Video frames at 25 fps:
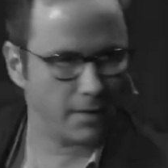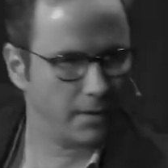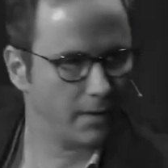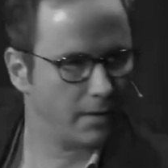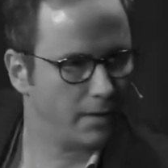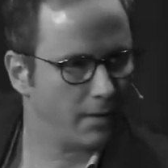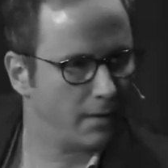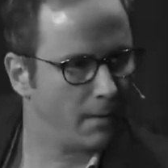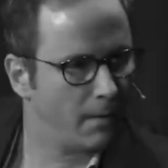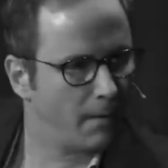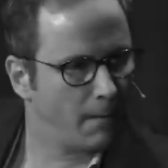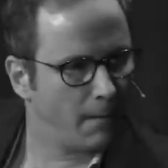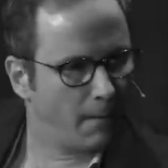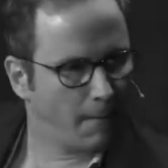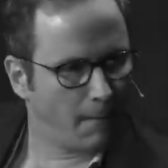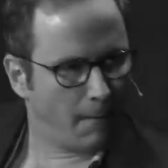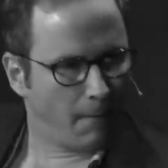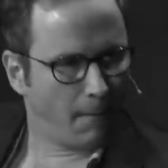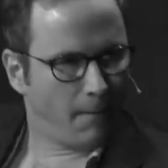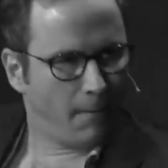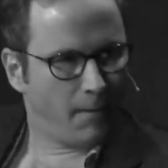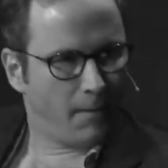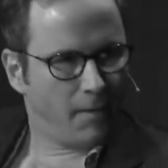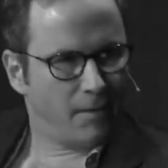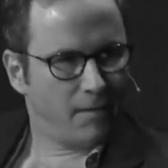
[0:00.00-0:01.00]
äh,
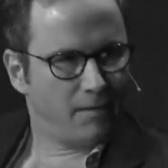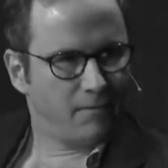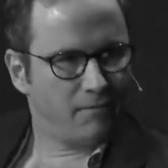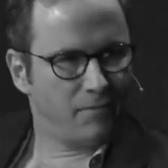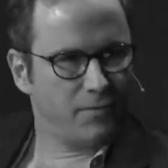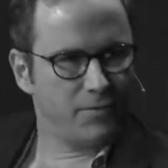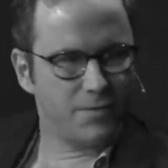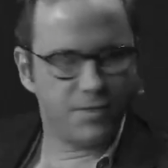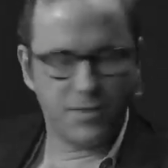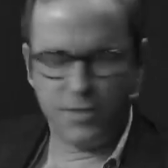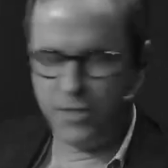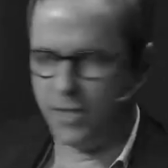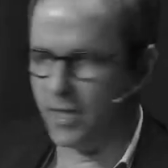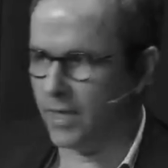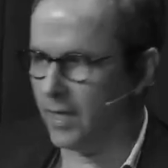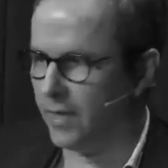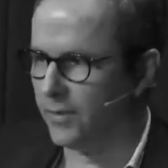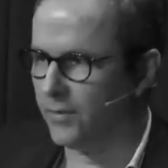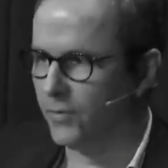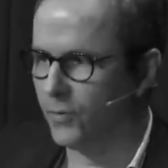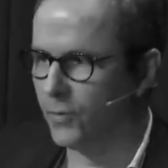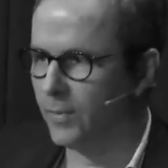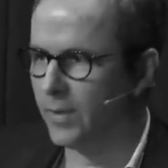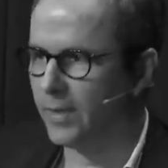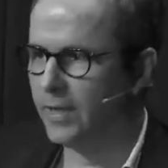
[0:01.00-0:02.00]

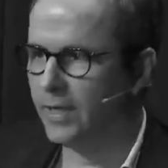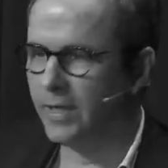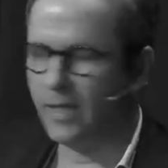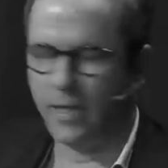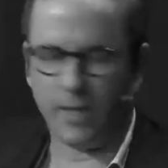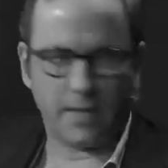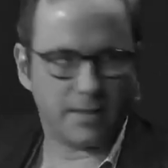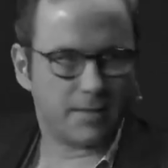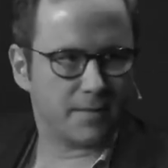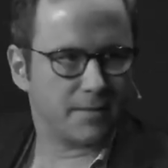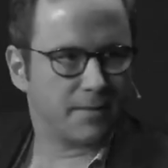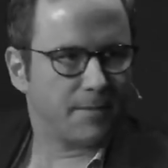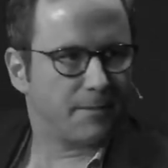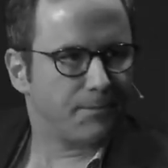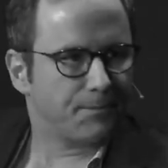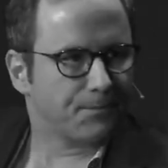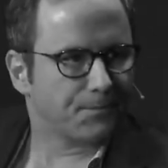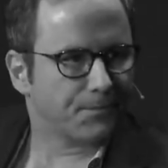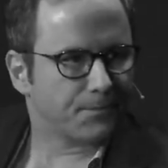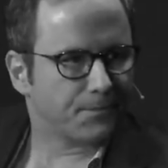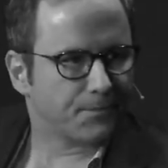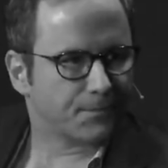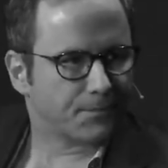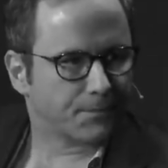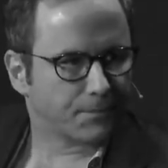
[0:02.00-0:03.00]
Flüssigkeiten über den Gast.
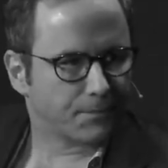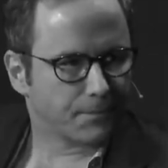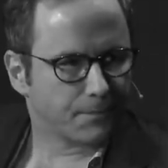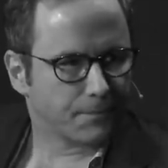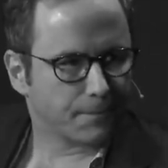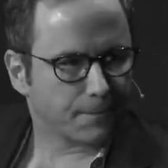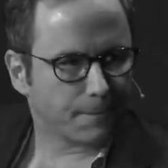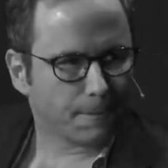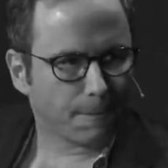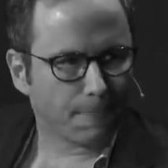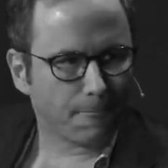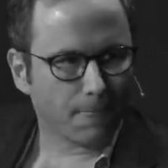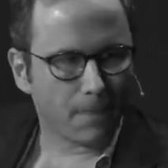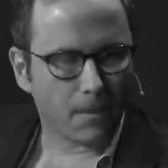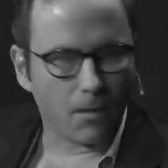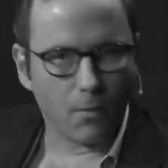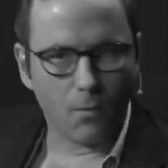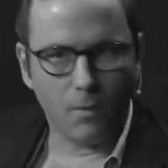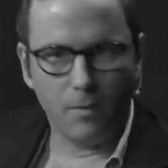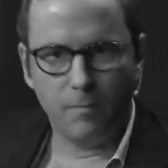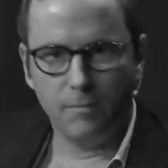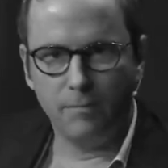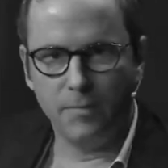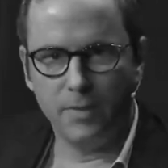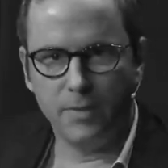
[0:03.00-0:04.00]

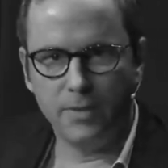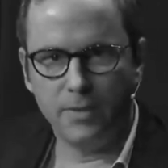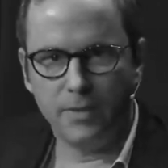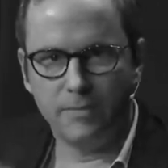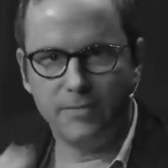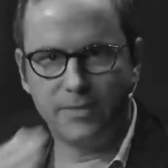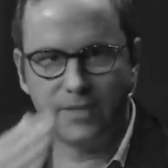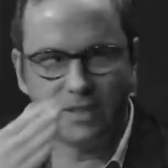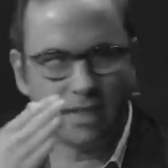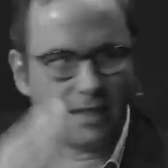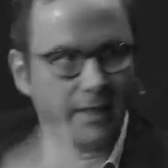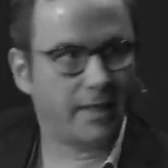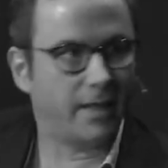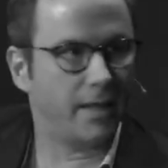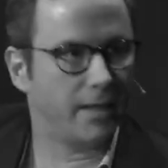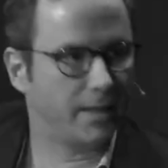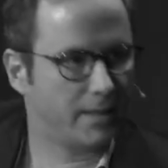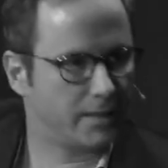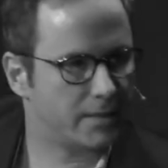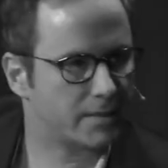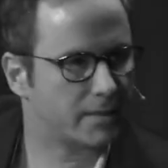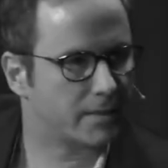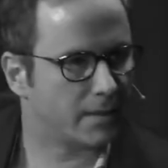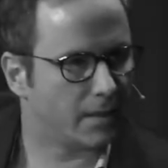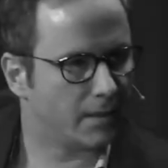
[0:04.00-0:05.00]
Mit einem
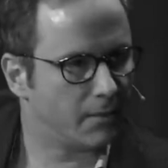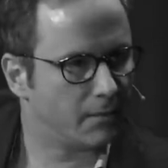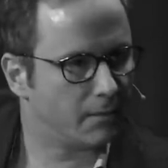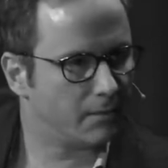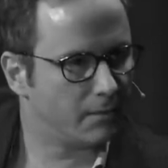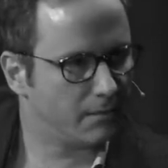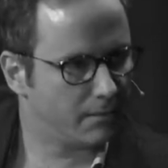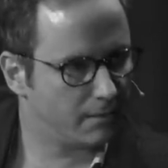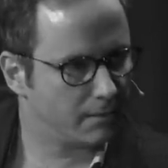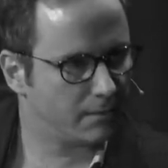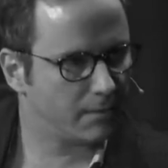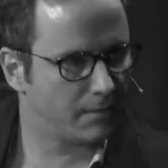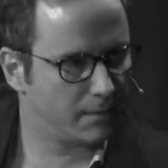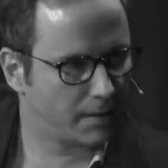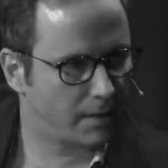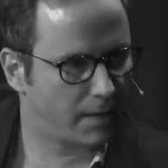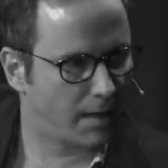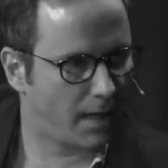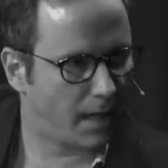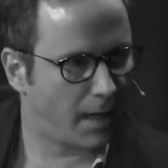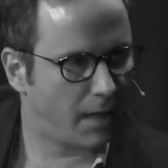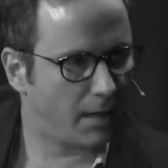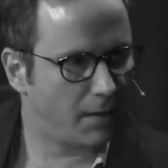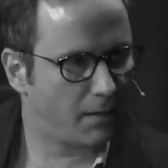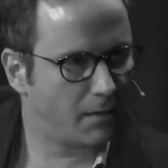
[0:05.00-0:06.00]
Trickkanister,
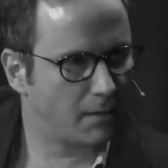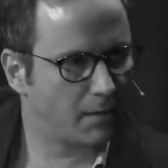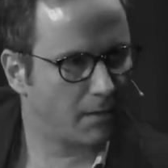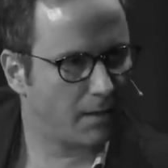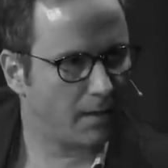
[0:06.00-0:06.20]
klar.